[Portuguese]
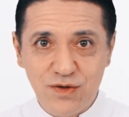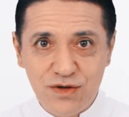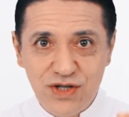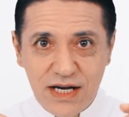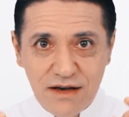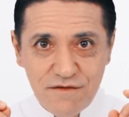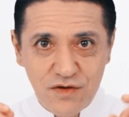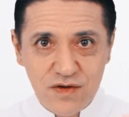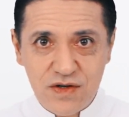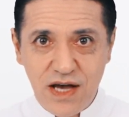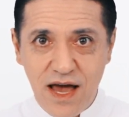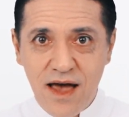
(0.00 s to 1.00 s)
No dia que
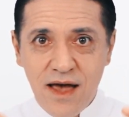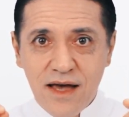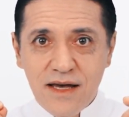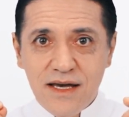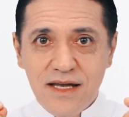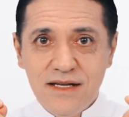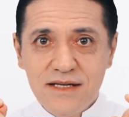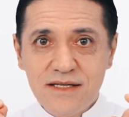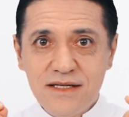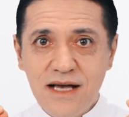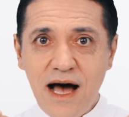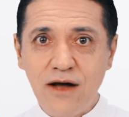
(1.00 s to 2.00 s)
você
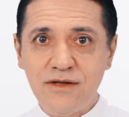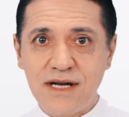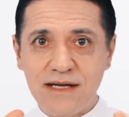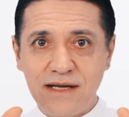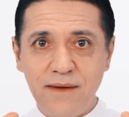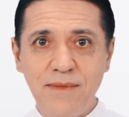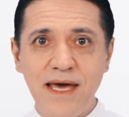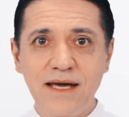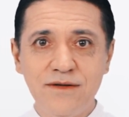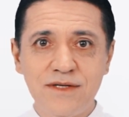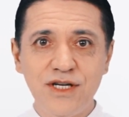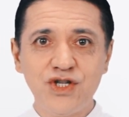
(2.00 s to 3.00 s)
iniciar o
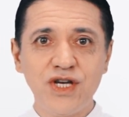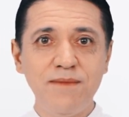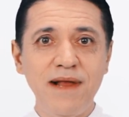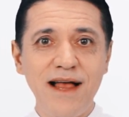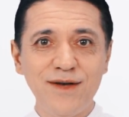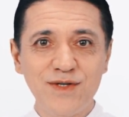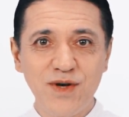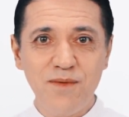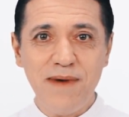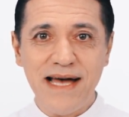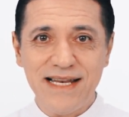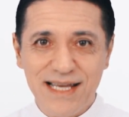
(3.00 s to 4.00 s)
tratamento, você chama lá o seu
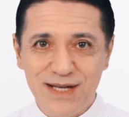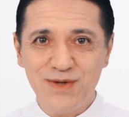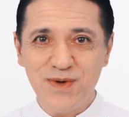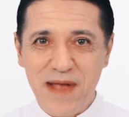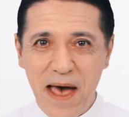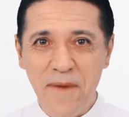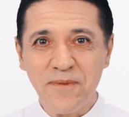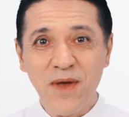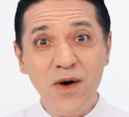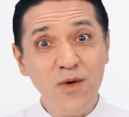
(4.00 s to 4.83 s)
marido, né?